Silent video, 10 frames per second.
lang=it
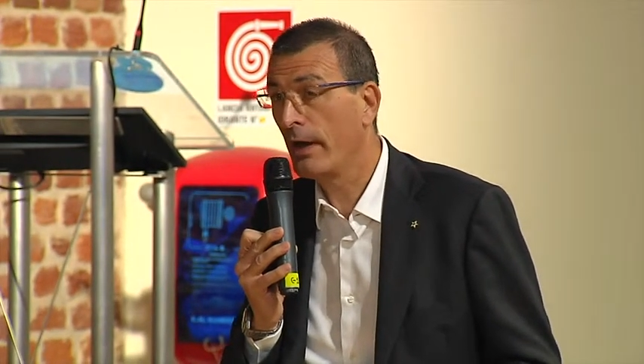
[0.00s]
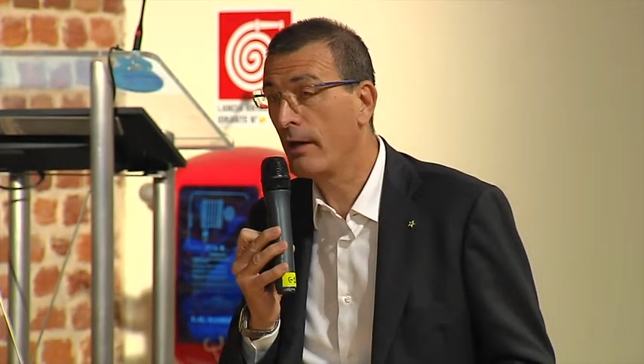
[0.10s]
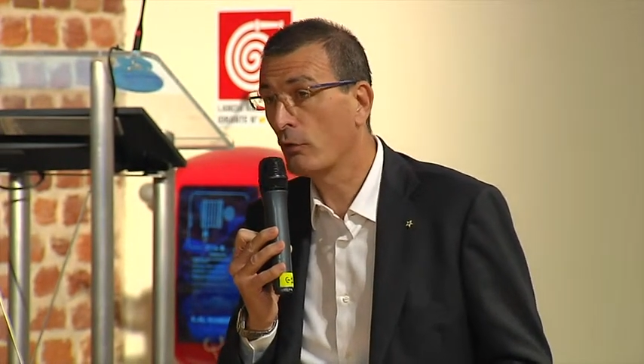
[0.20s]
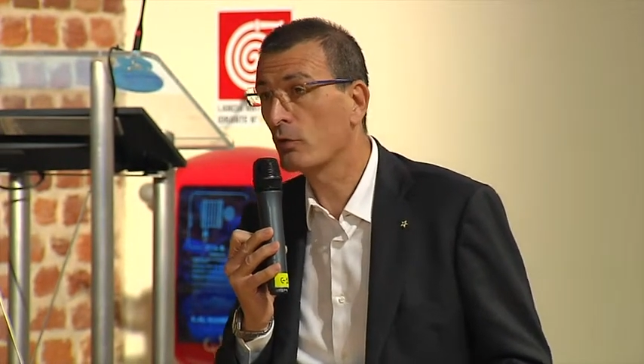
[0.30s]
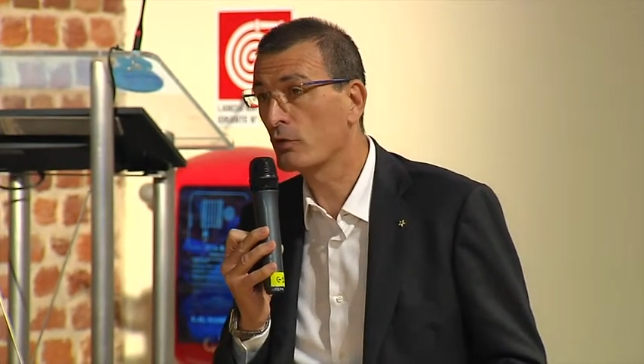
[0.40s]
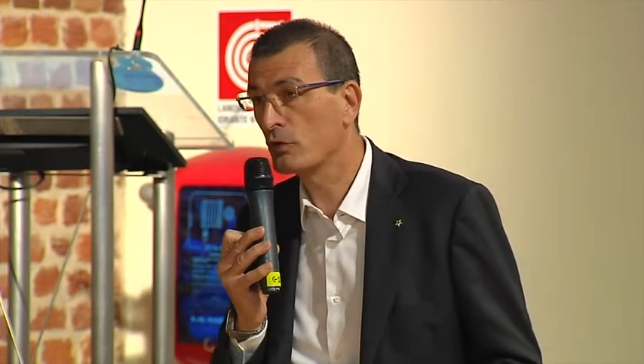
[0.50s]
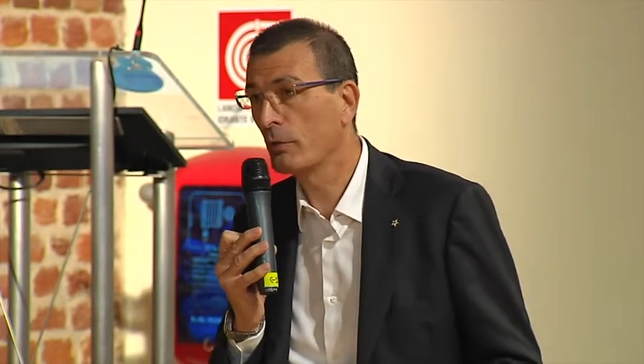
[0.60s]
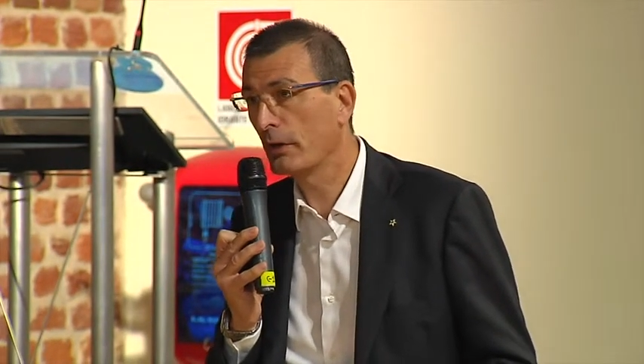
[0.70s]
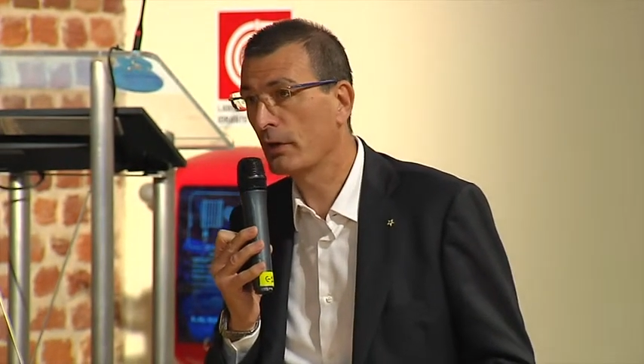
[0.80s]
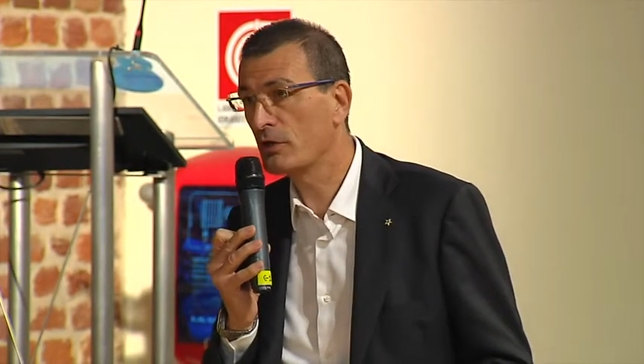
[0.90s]
e un
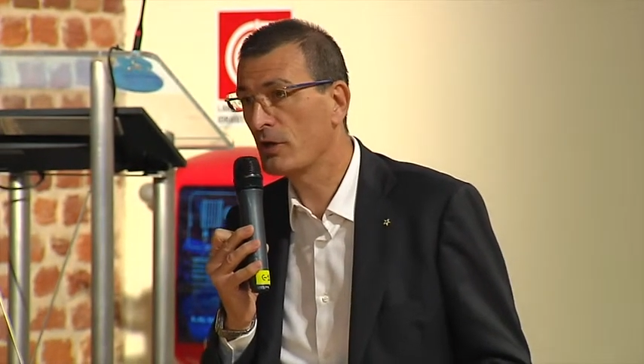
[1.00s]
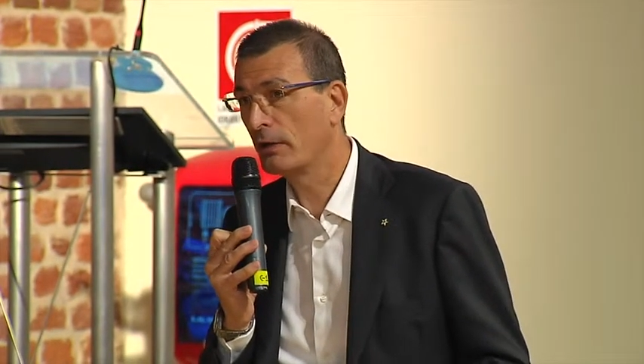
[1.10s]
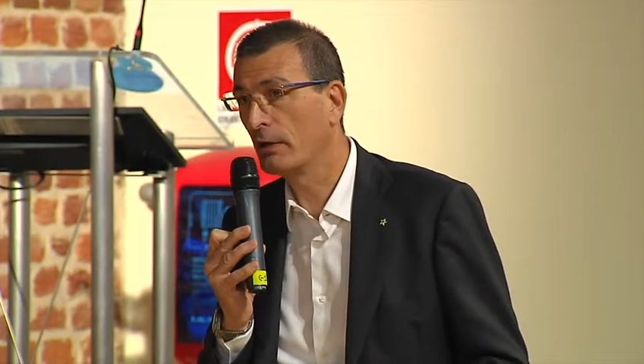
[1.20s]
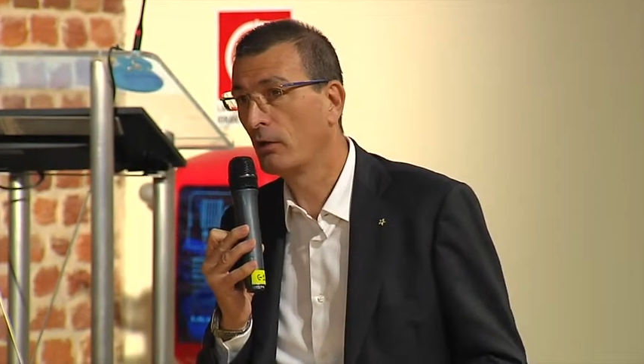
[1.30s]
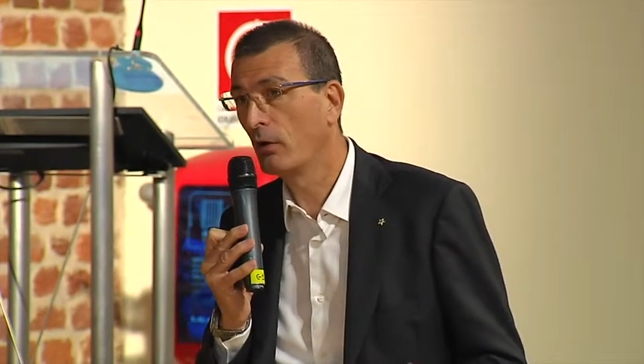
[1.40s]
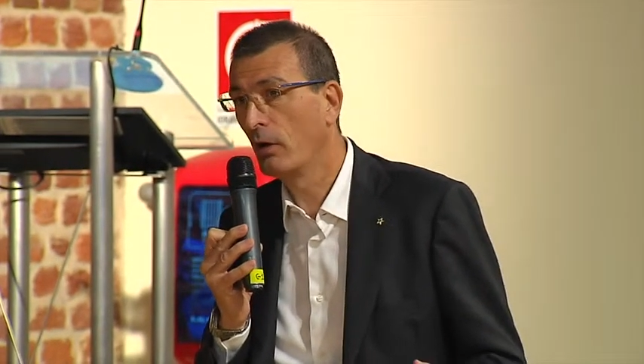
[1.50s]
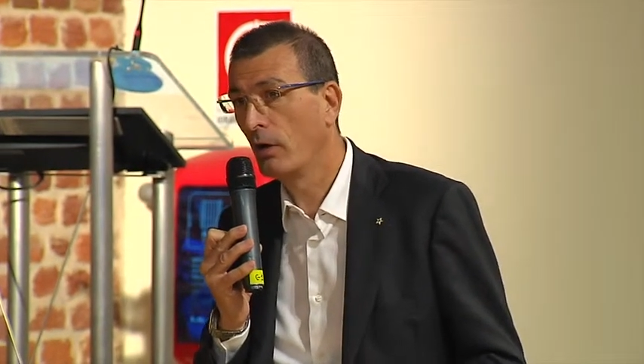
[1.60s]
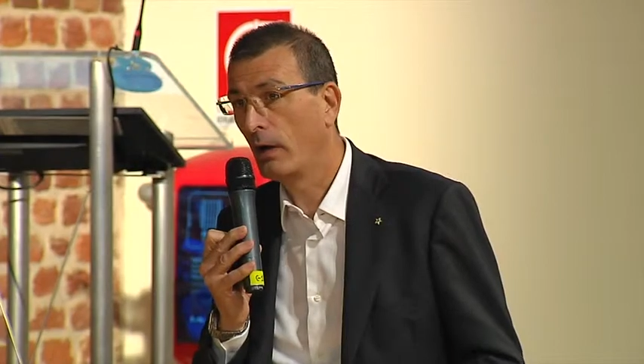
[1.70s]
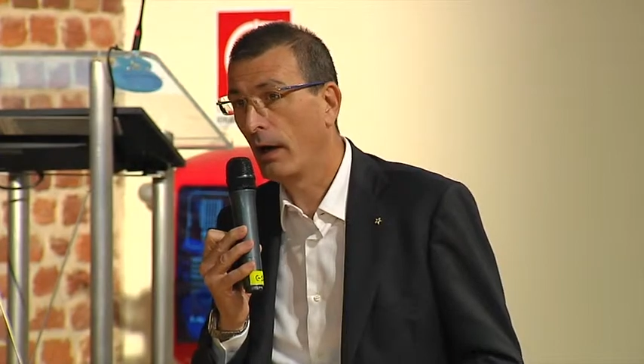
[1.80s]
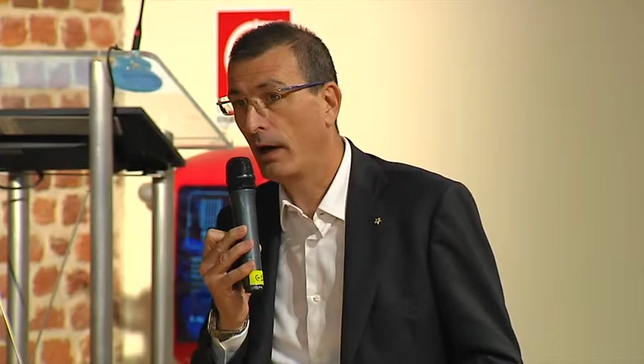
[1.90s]
consumo energetico,
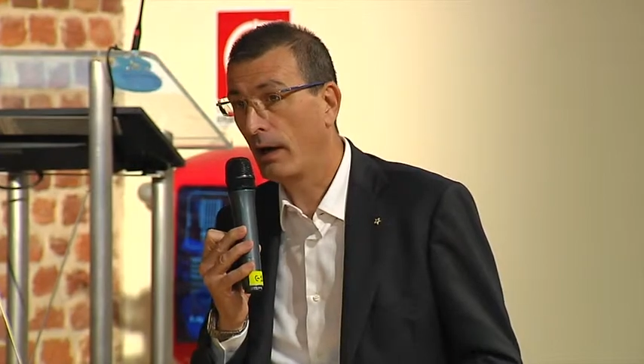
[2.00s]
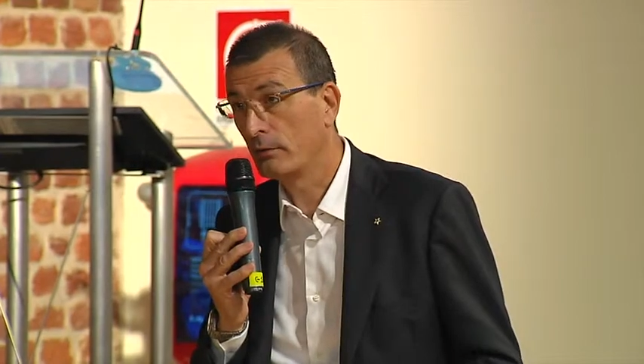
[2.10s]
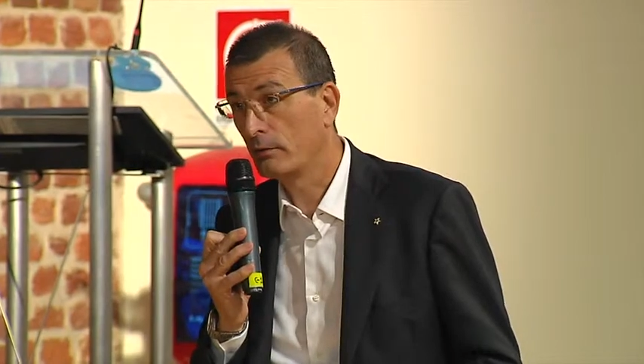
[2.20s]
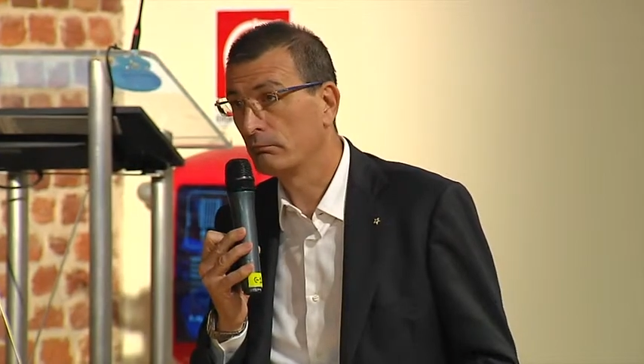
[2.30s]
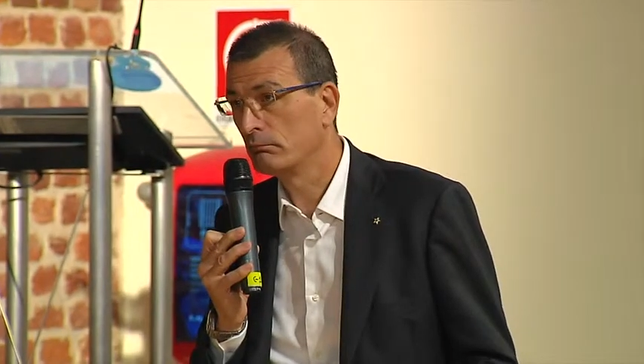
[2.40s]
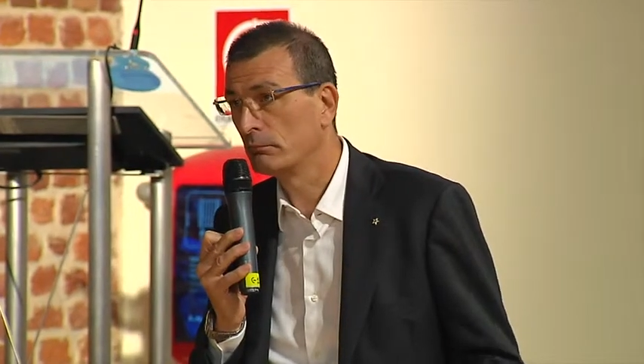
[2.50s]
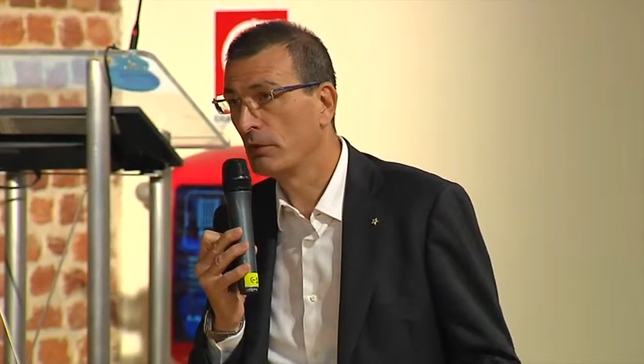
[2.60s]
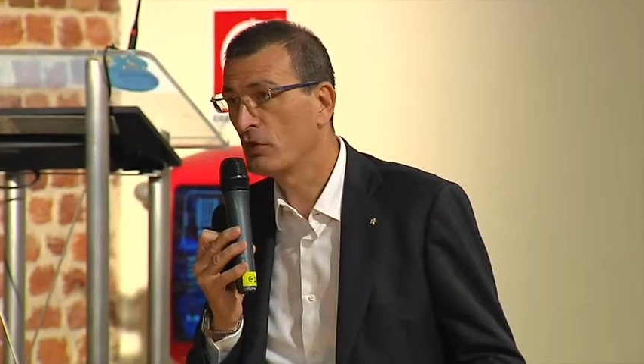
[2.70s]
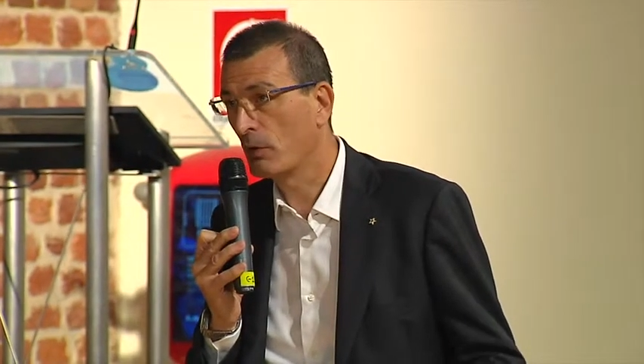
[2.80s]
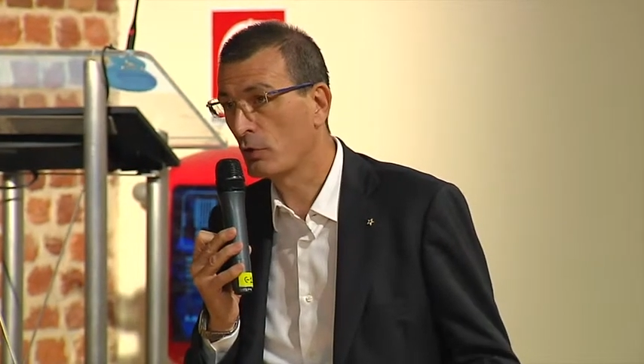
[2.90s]

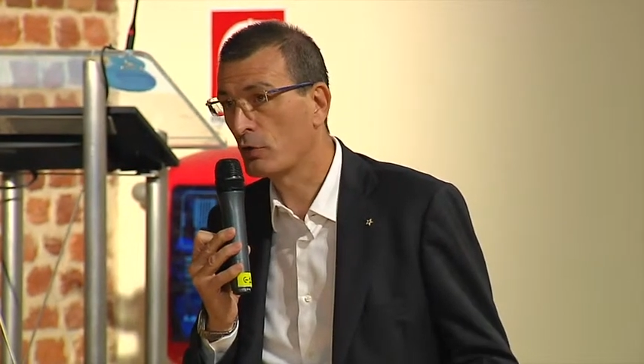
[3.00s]
diciamo,